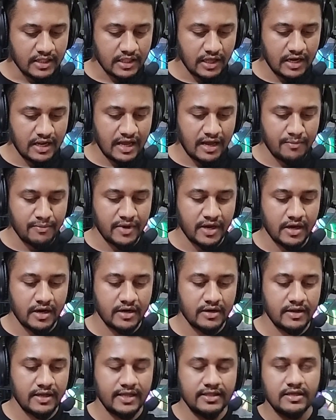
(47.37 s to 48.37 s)
তাহলে
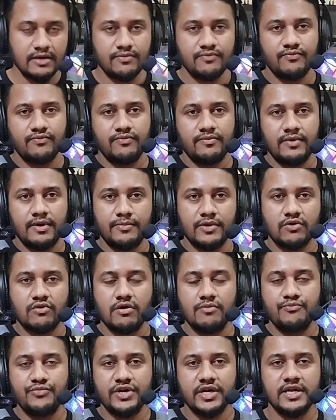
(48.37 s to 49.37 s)
আমার এই যে আমার
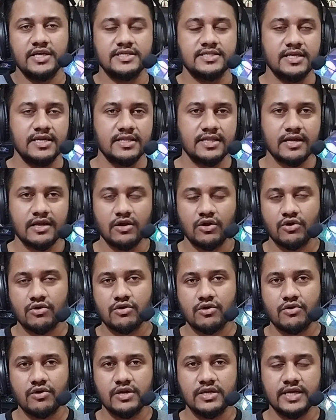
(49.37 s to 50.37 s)
কম্পিউটার স্ক্রিনের দিকে
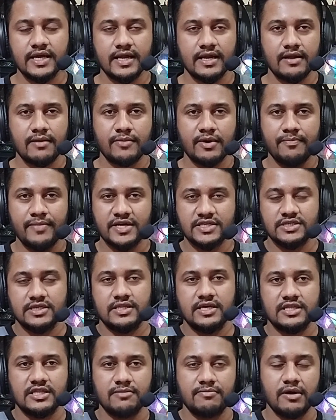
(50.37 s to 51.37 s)
লক্ষ্য করেন এখানে আমার পাশে
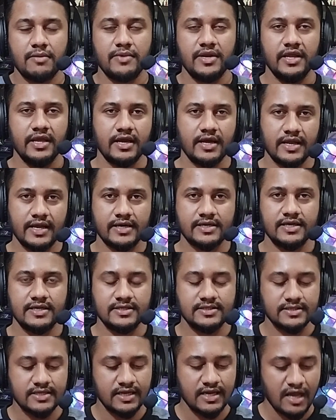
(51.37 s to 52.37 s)
দেখতে পাবেন এখানে একটা
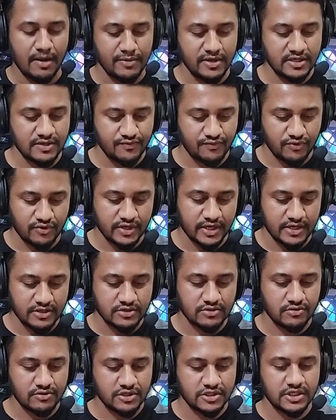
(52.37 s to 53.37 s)
স্ক্রিনে আমি যে ফোনটা
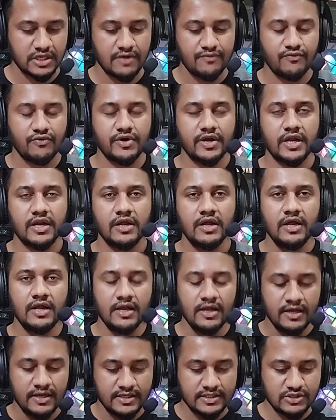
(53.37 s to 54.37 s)
ইউজ করতেছি এই ফোনের
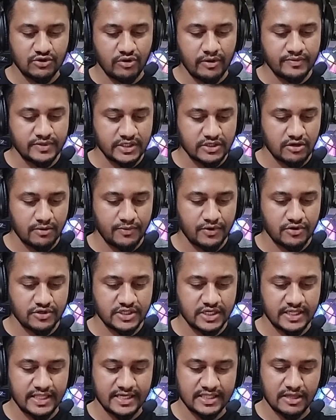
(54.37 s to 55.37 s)
যে ওয়েবসাইট ওপেন
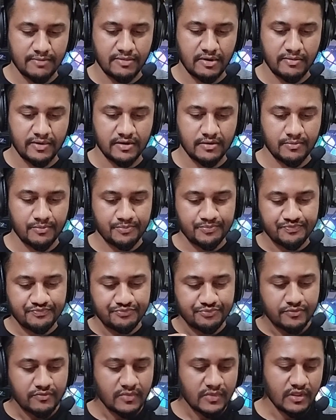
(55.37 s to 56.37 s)
করছি এটা দেখতে পাবেন
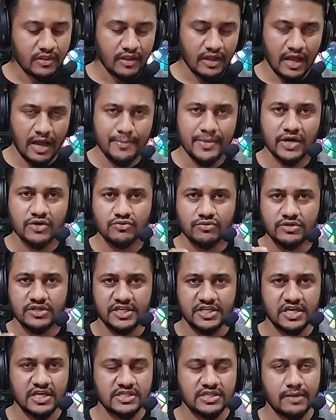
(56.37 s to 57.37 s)
আমি একটু
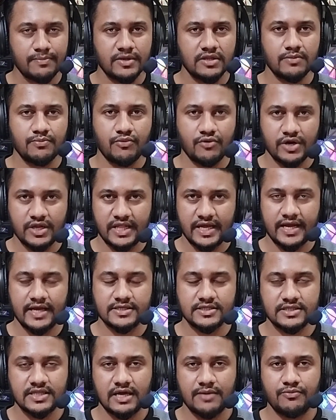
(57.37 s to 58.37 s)
ডিটেলসে আপনাদের পরে
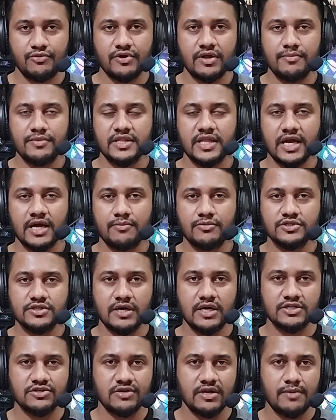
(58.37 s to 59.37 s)
দেখাচ্ছি তারপরে আমি দেখাবো
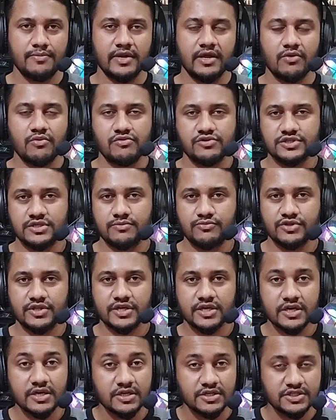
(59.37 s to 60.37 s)
যে আসলে আমরা এই কোর্সের
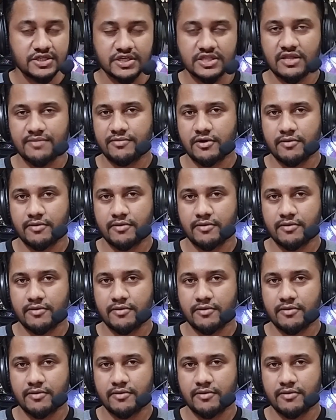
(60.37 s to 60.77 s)
মধ্যে কী কী শিখতে